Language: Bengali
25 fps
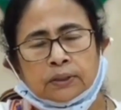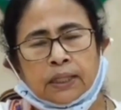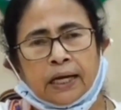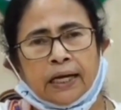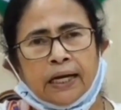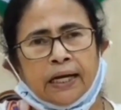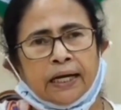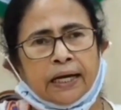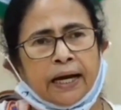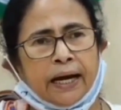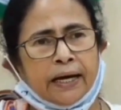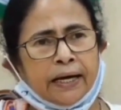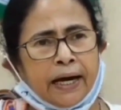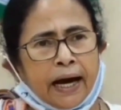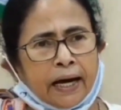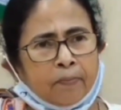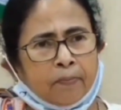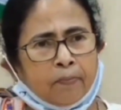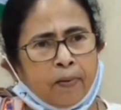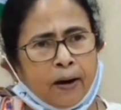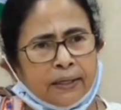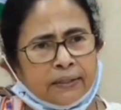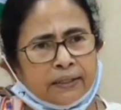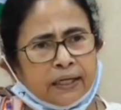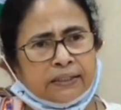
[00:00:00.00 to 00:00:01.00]
তাহলে এখানে
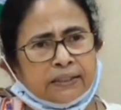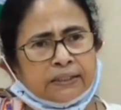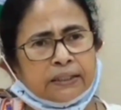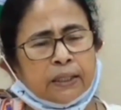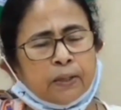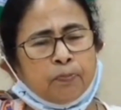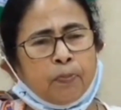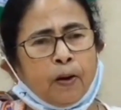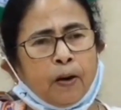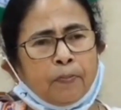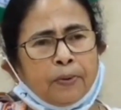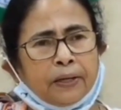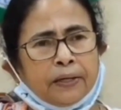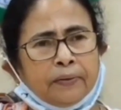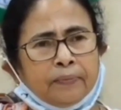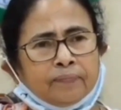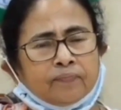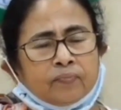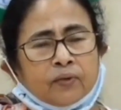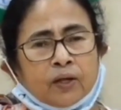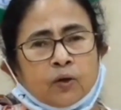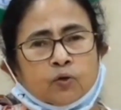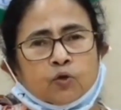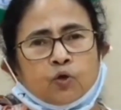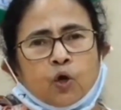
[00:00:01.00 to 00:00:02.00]
অ্যাডভান্টেজ সে পাবে
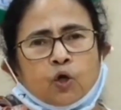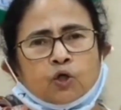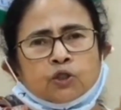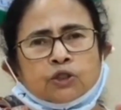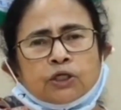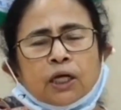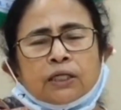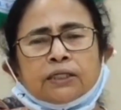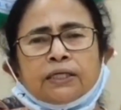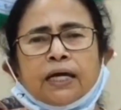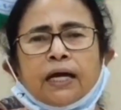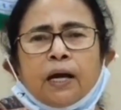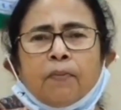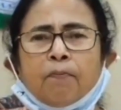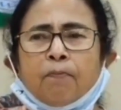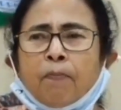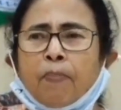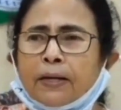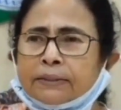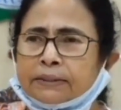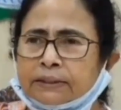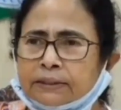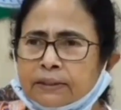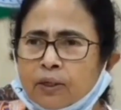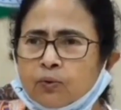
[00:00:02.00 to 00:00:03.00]
দশটার জায়গায়
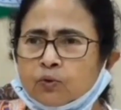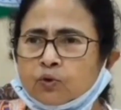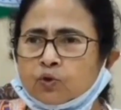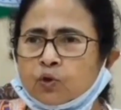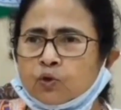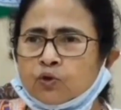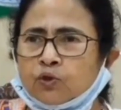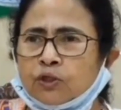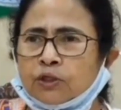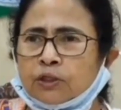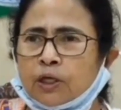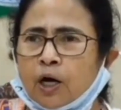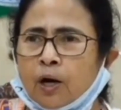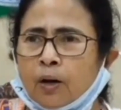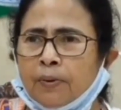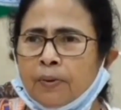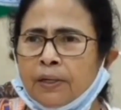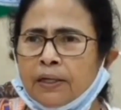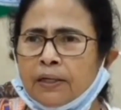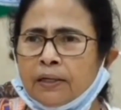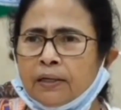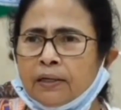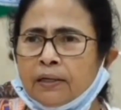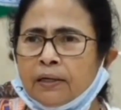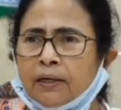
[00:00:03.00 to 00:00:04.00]
পাঁচটা উত্তর দিতে
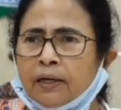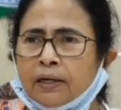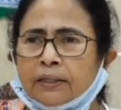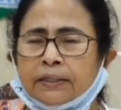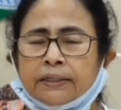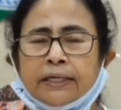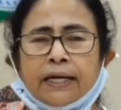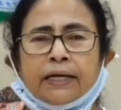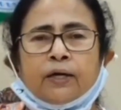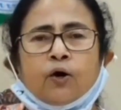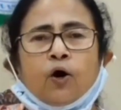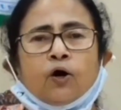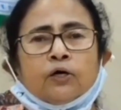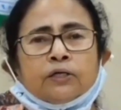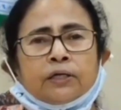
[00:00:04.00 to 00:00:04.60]
হবে দেড়